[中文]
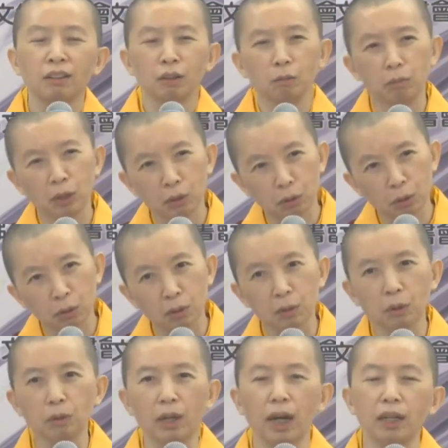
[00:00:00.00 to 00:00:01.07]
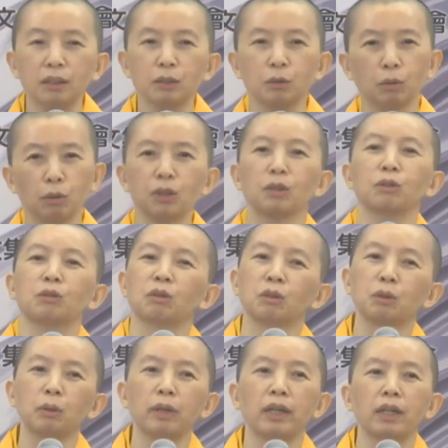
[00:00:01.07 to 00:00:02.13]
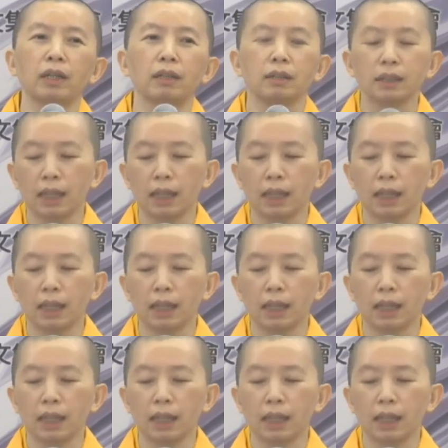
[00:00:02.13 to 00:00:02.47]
都没有做对，还是说我都做对了？